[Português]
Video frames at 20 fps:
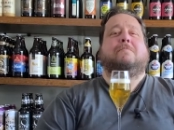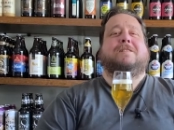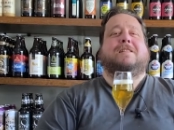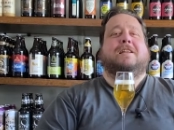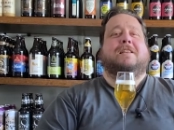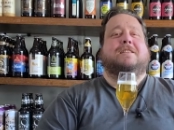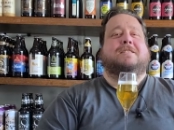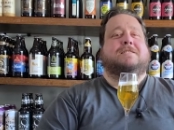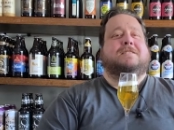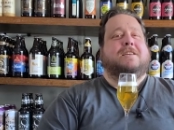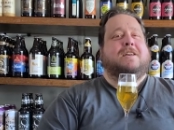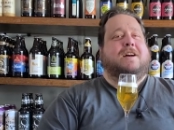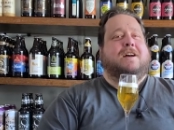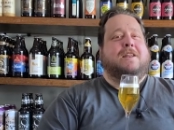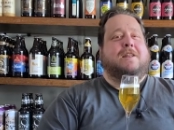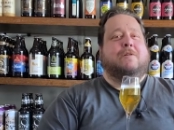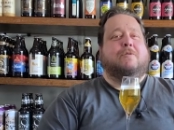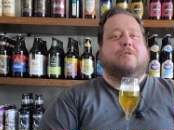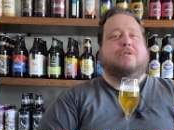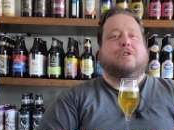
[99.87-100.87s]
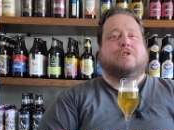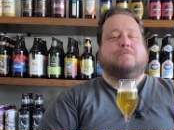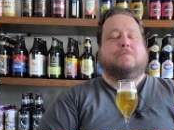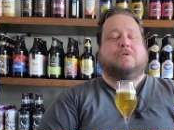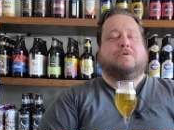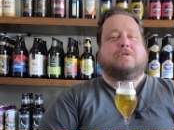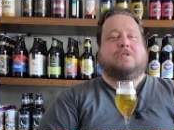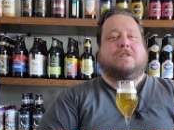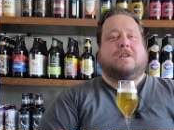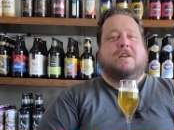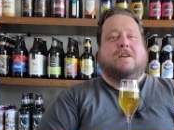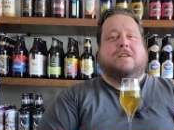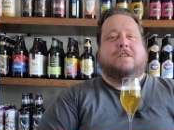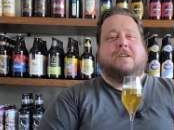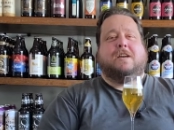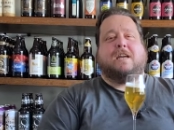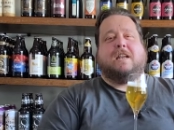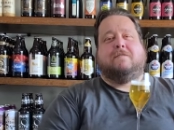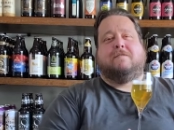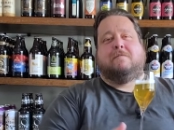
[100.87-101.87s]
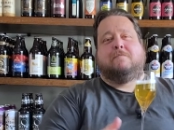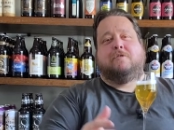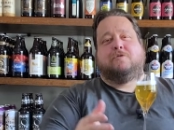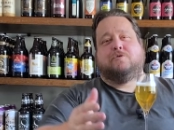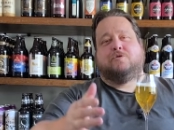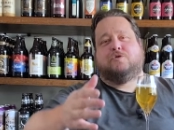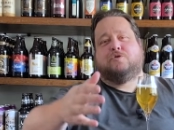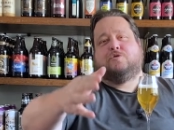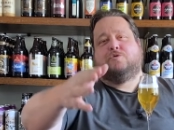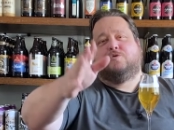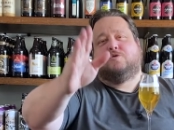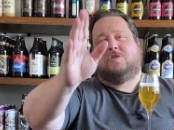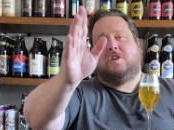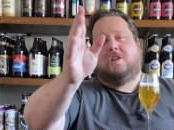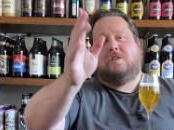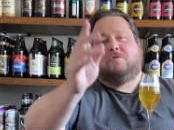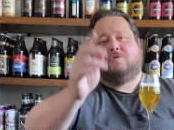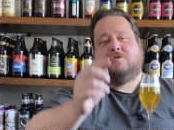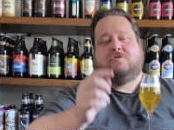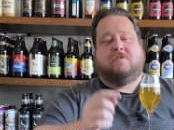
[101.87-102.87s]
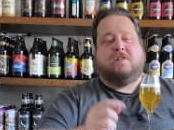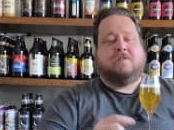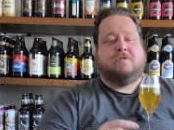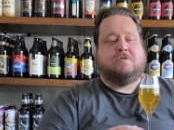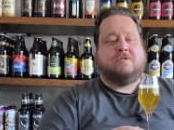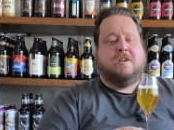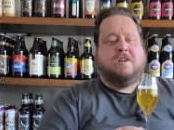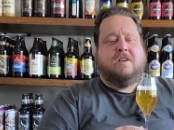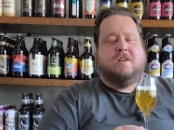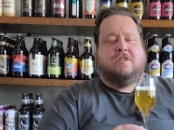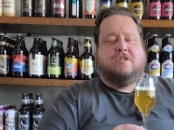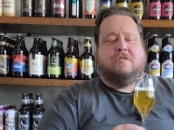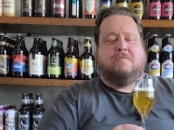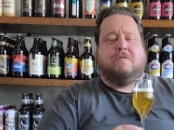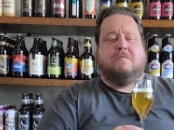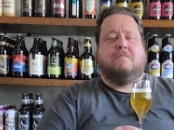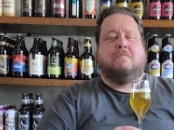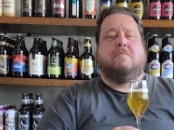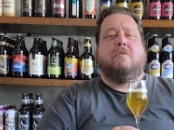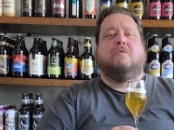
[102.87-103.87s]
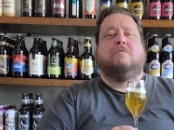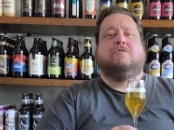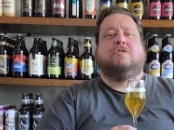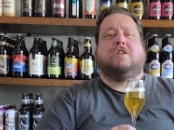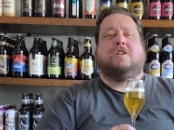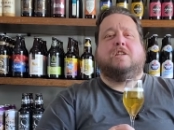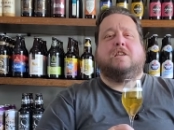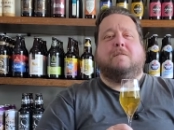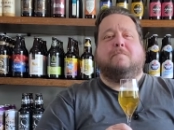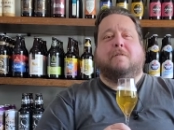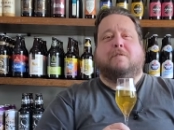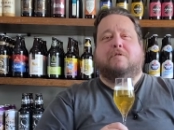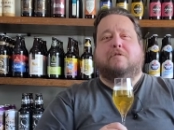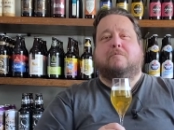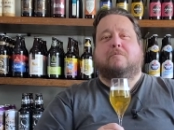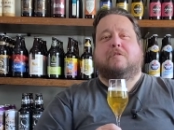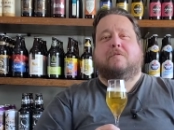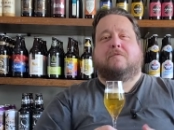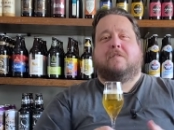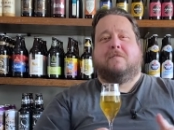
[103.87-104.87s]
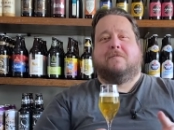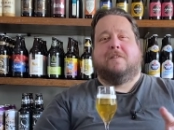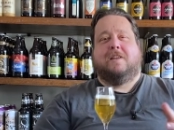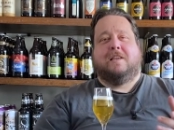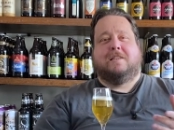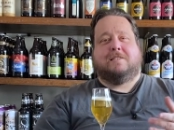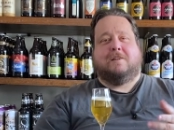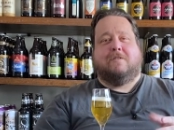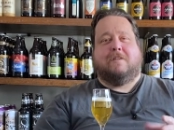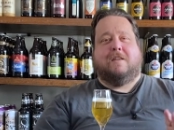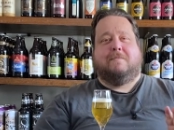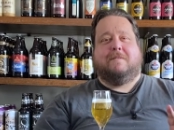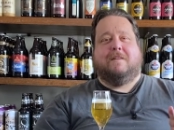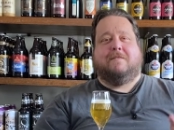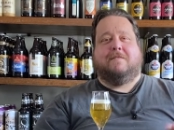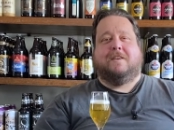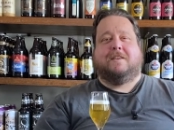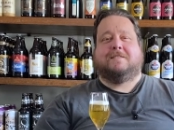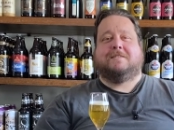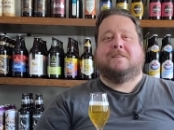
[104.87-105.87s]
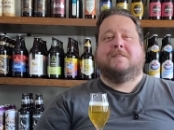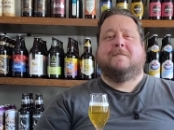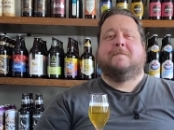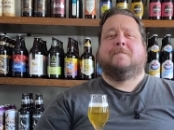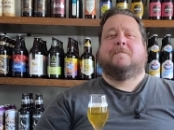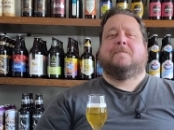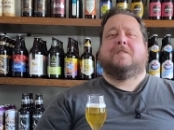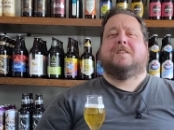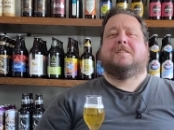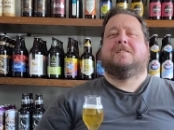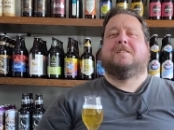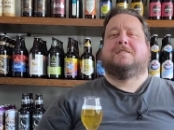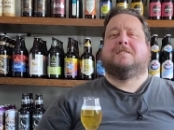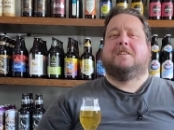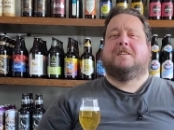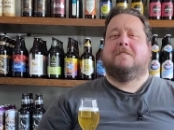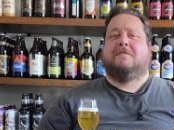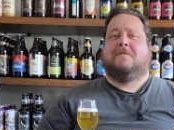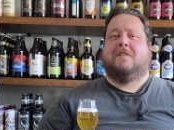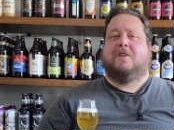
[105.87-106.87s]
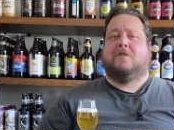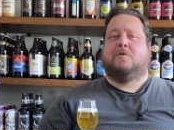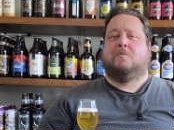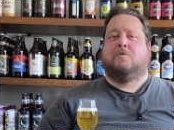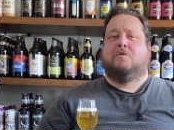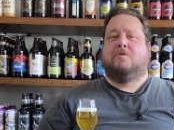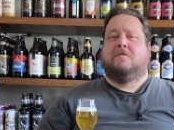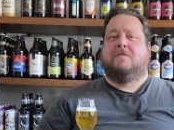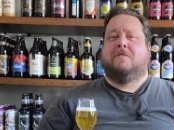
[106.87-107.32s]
me deliciar. Enquanto as pessoas... Já gravamos hoje uns 200 vídeos. Um monte de IPA. Todo mundo foi feliz. Agora é minha vez de ser, de fato, muito